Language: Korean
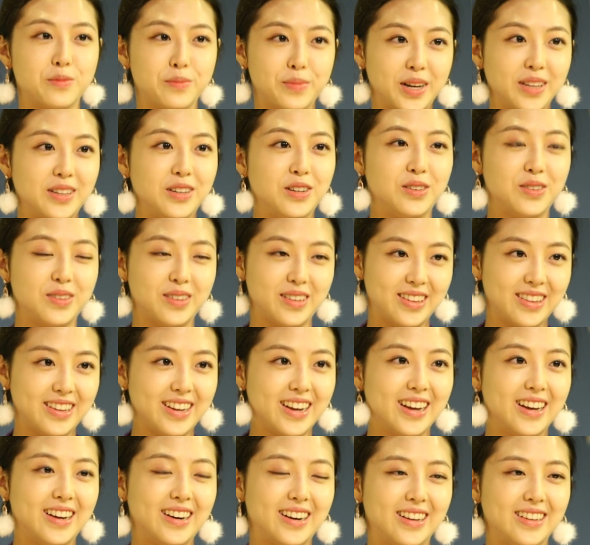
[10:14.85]
좀 받을 수
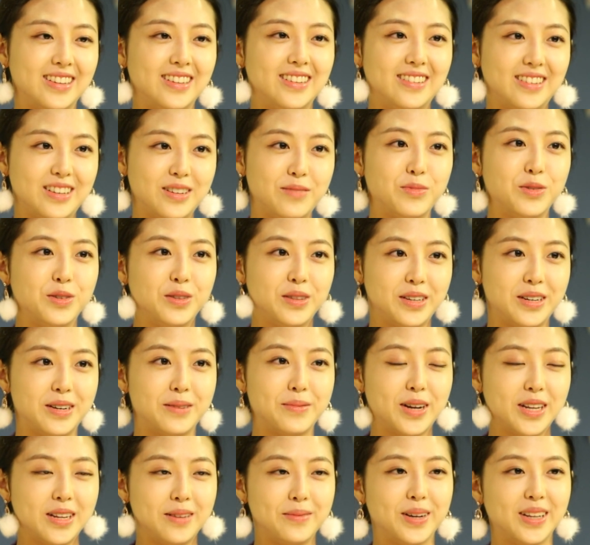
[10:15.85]
있냐라는
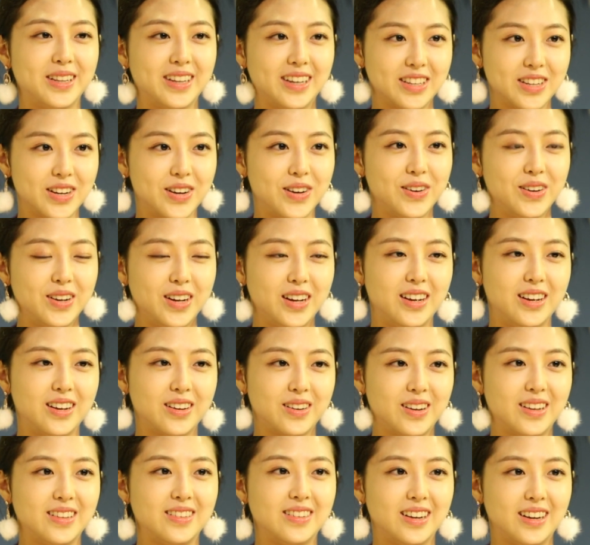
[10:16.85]
질문들을 많이 받아서
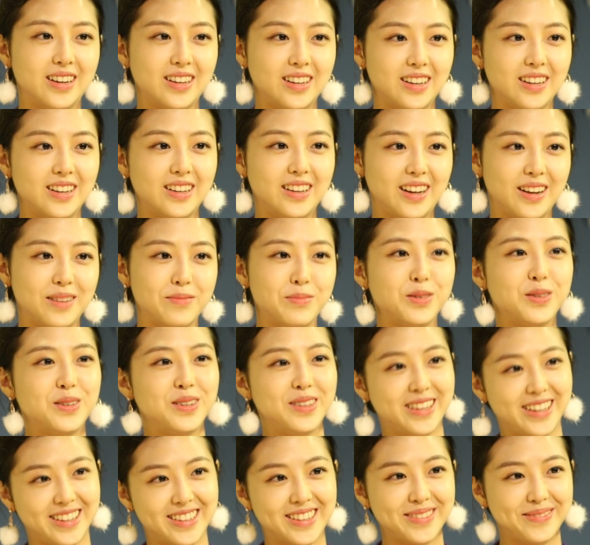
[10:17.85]
굉장히 네,
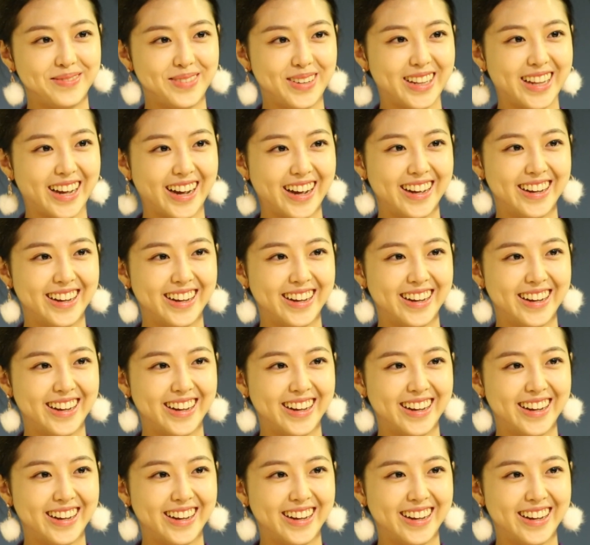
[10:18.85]
뿌듯했습니다.